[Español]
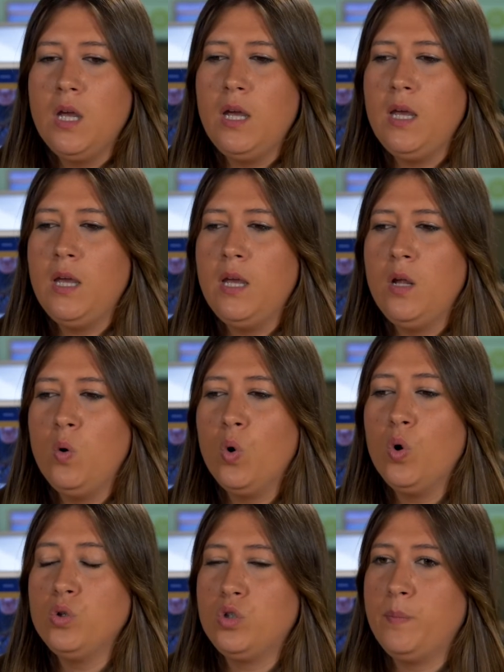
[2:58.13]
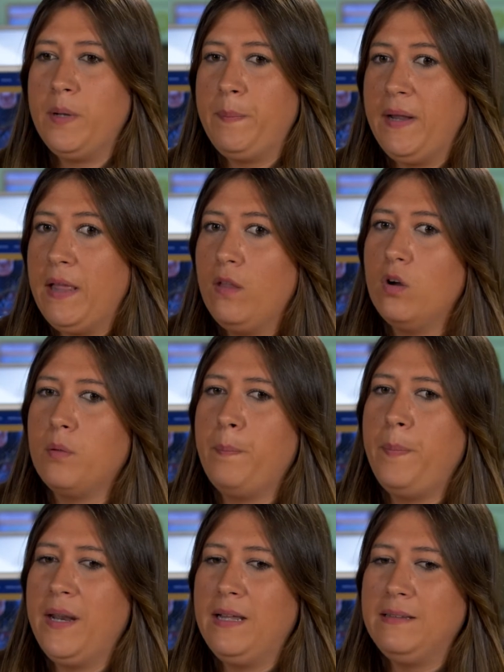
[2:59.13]
eh, luego otro preparador
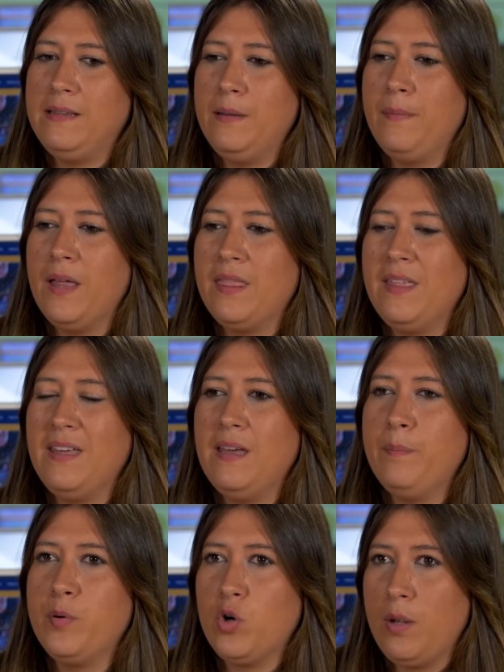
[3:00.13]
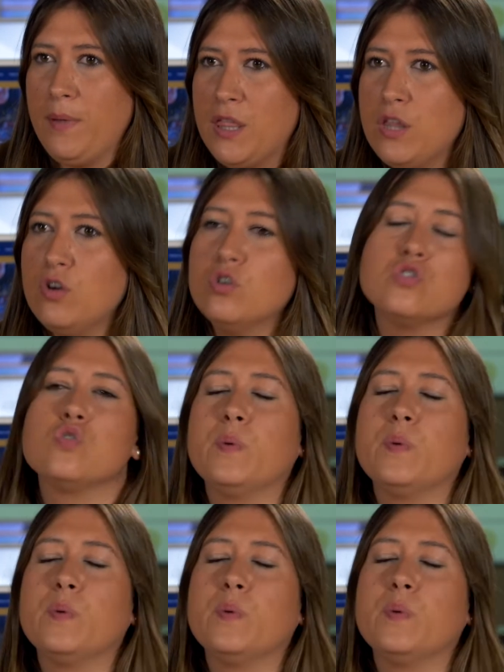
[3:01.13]
para temas de programación,